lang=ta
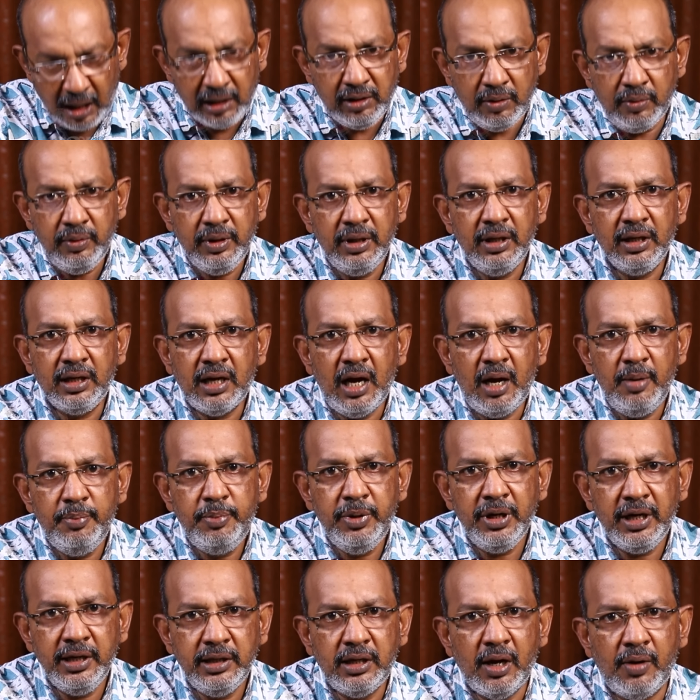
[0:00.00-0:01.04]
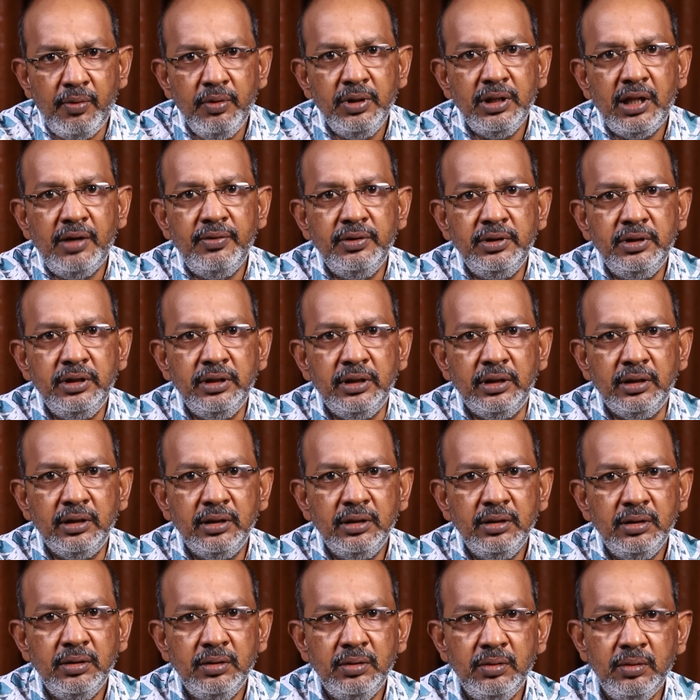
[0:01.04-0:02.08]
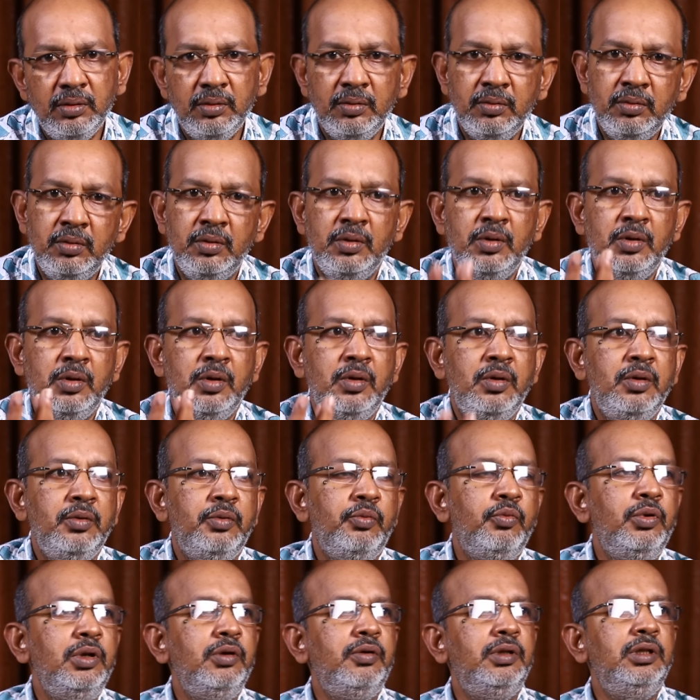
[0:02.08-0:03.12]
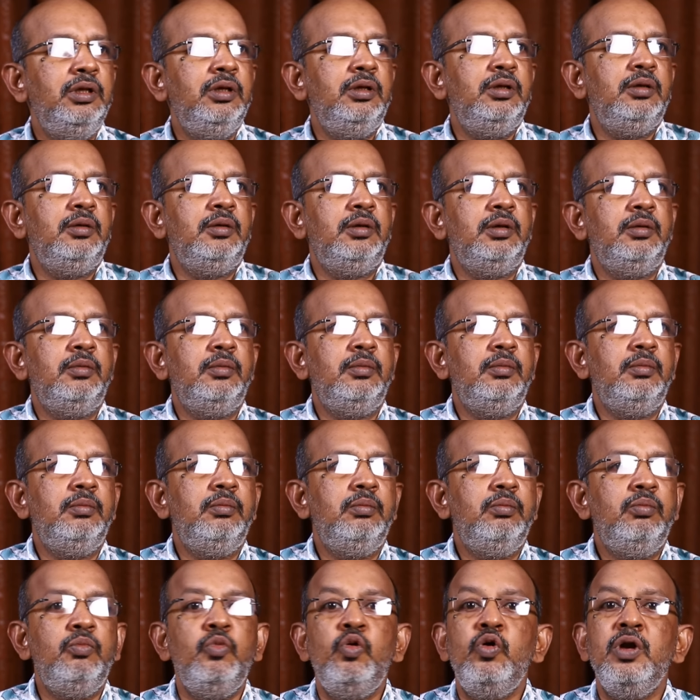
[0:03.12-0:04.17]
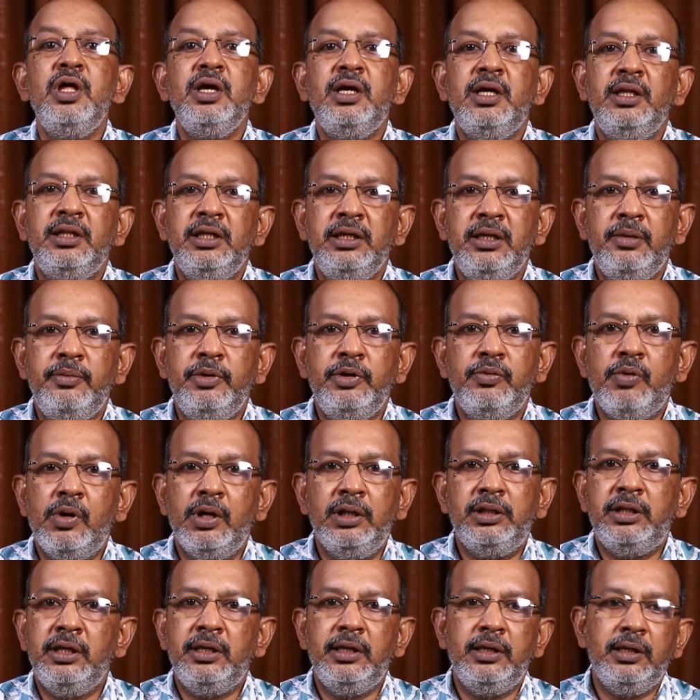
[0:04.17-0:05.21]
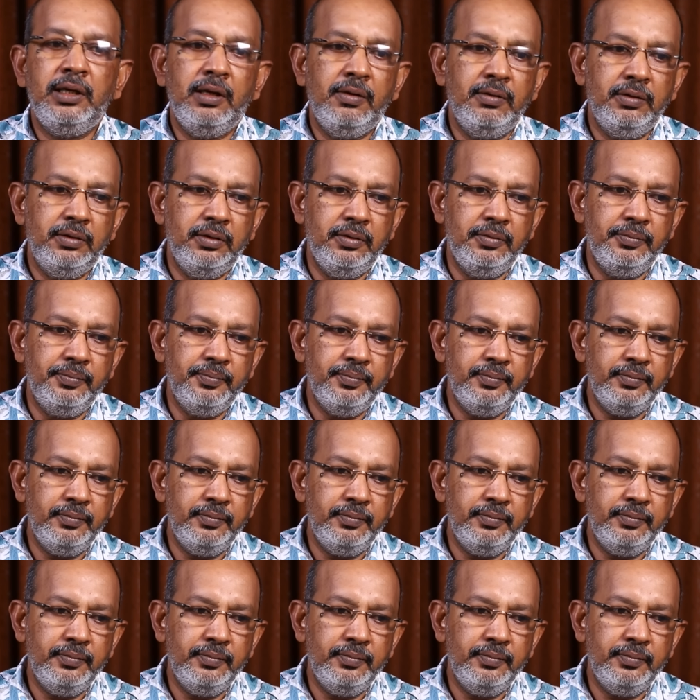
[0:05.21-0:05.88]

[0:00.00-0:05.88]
அதனுடைய காப்பிரைட் அவங்க தான் வந்து உங்களுக்கு வந்து மூலக்கதை அப்படின்வாங்க தெரியுங்களா வந்து